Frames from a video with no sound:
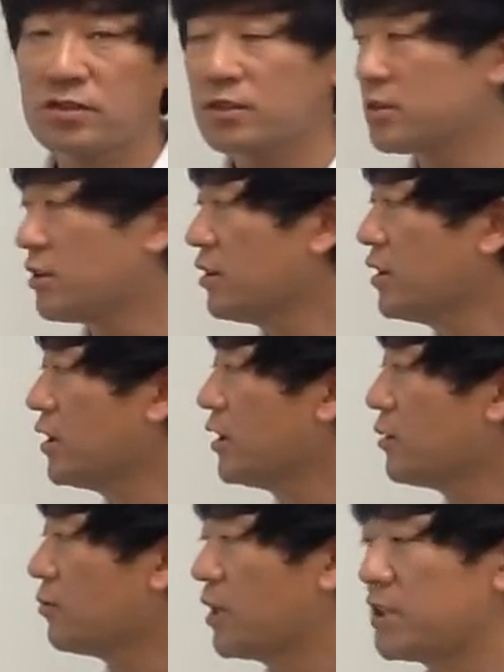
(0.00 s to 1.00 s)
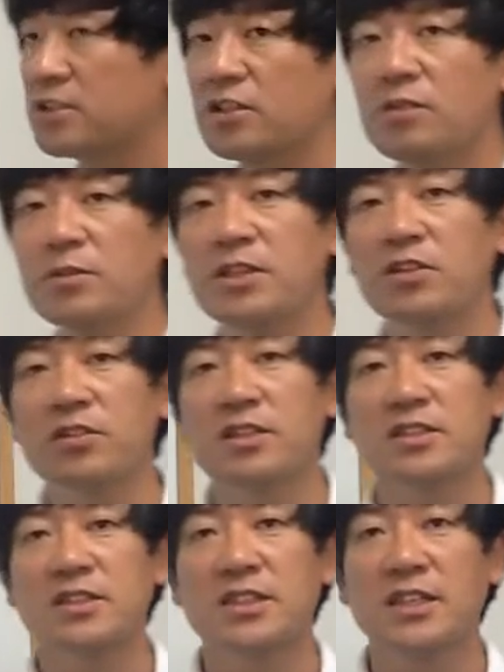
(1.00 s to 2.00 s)
그래서 맨 처음에
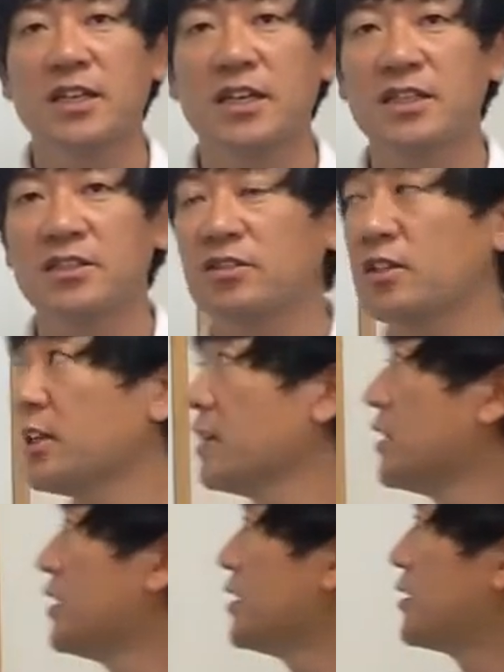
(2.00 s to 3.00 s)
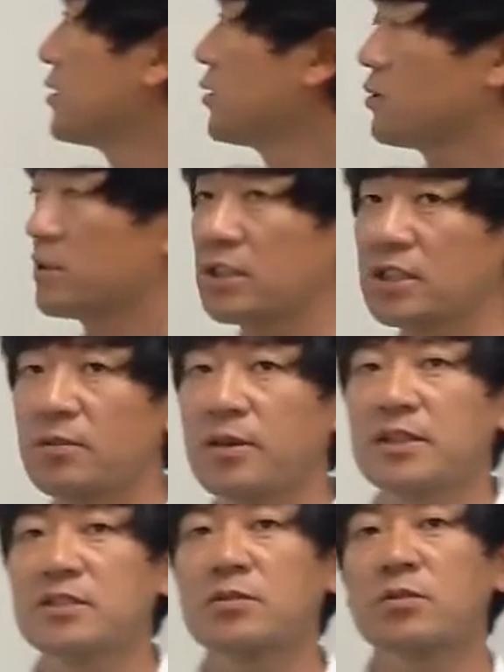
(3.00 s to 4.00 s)
경기를 시작하기 전에 서로
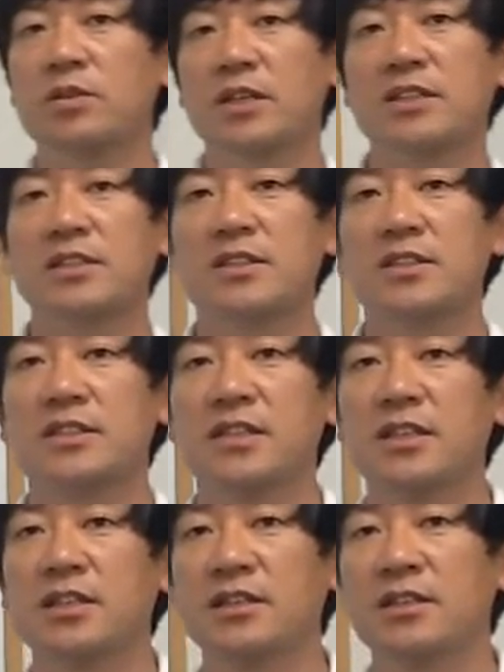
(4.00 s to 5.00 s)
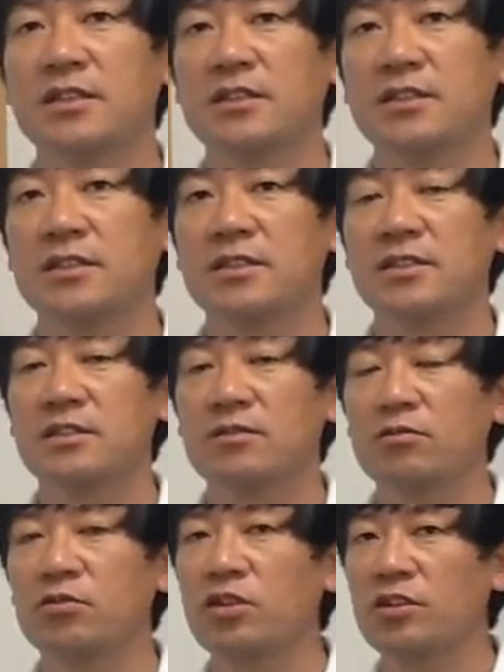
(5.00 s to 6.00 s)
상대방의 스코어 카드를 이제 그
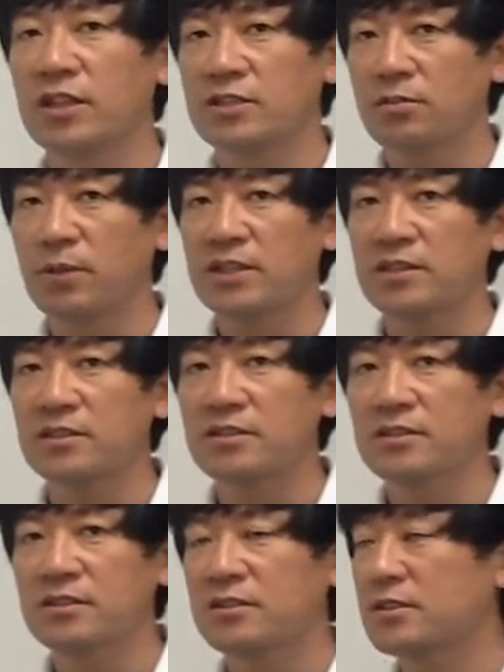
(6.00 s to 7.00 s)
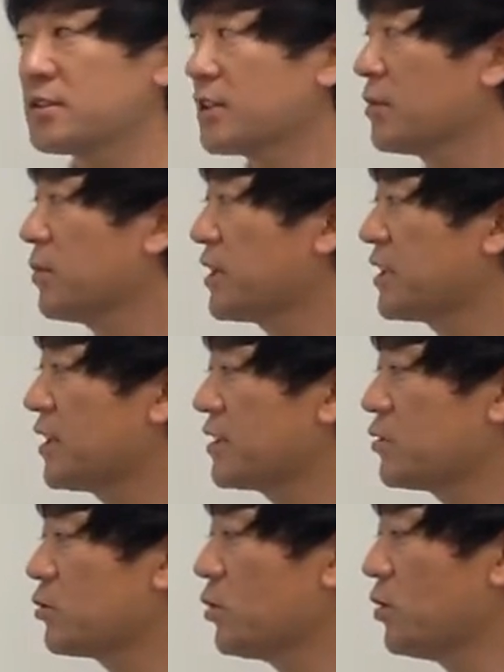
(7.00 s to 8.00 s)
위원회에서 받든 이렇게
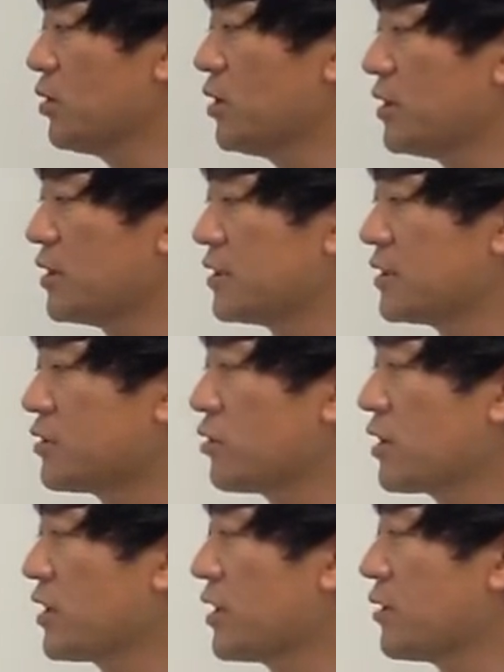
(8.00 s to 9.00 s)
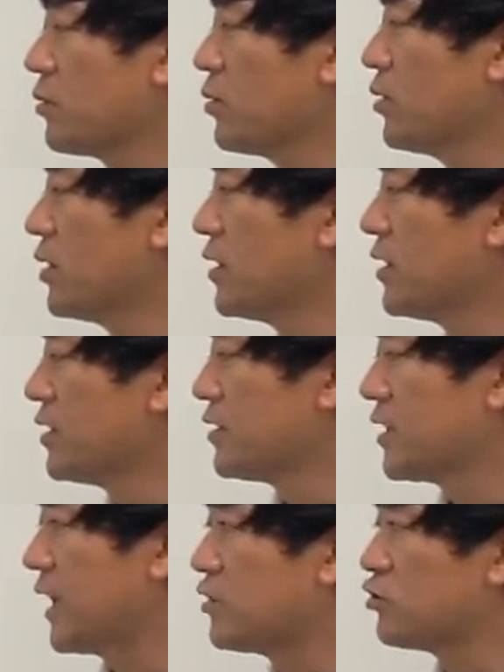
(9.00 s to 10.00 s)
받아가지고 이제 적게 되고
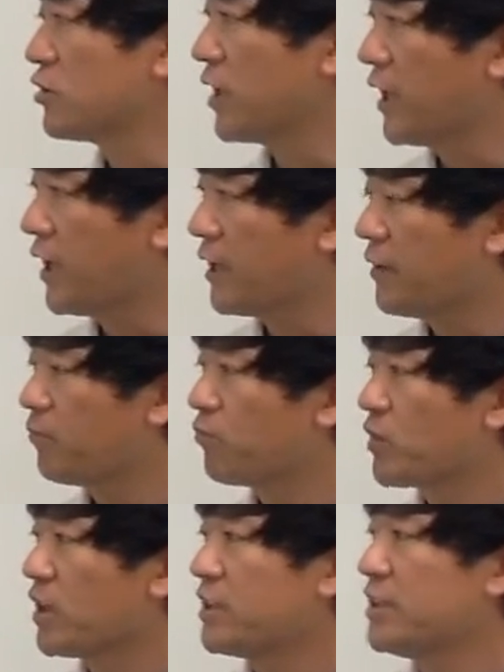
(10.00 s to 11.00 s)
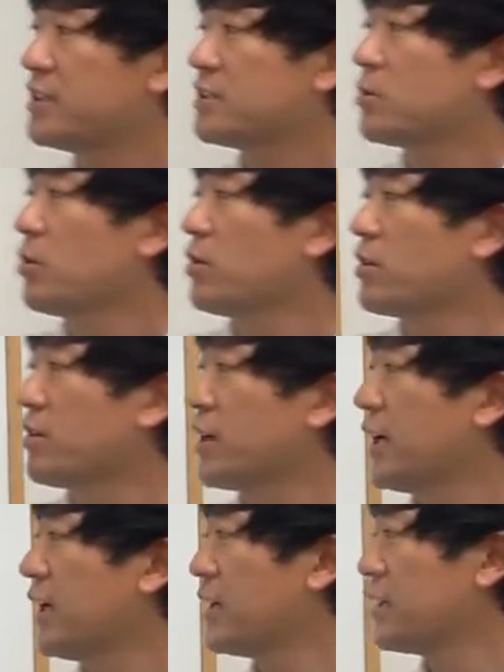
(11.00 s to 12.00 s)
나중에 이
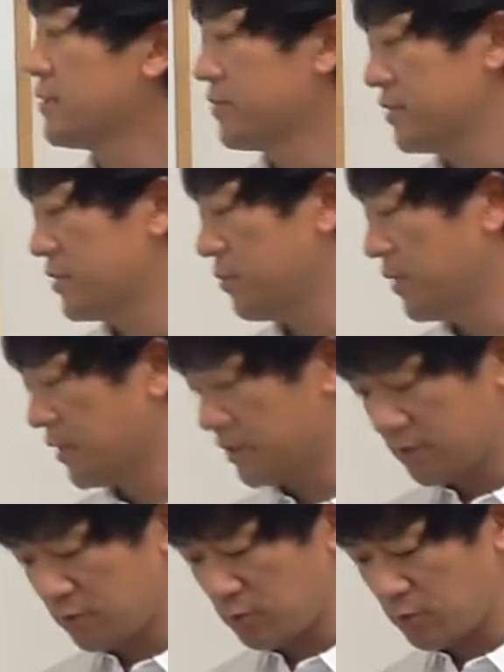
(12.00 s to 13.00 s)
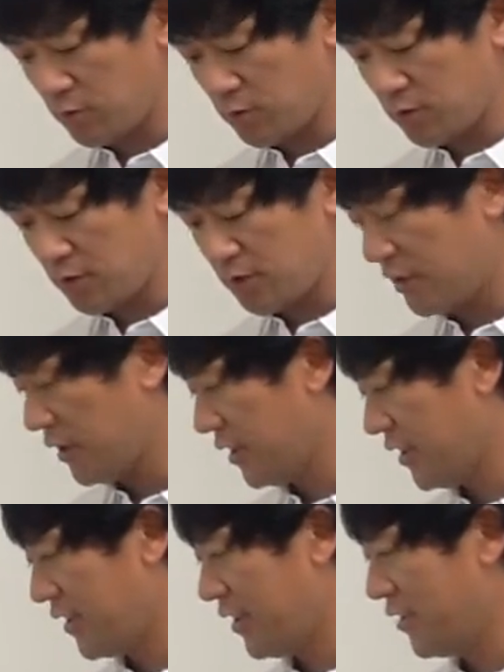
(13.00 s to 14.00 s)
스코어러가 이제 빨간색으로 표시를 해야
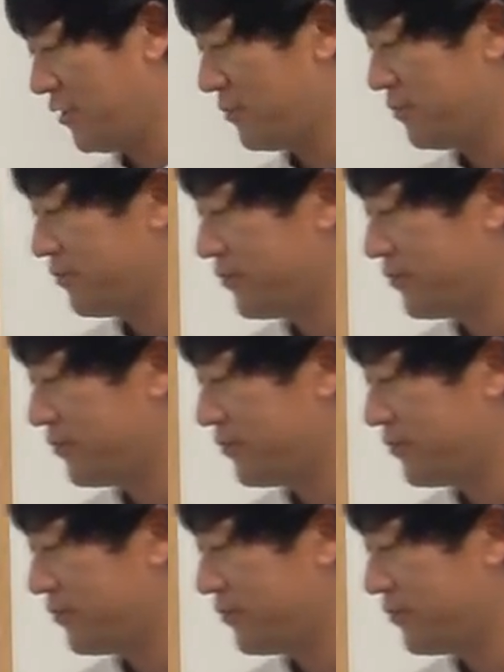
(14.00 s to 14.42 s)
되겠네요.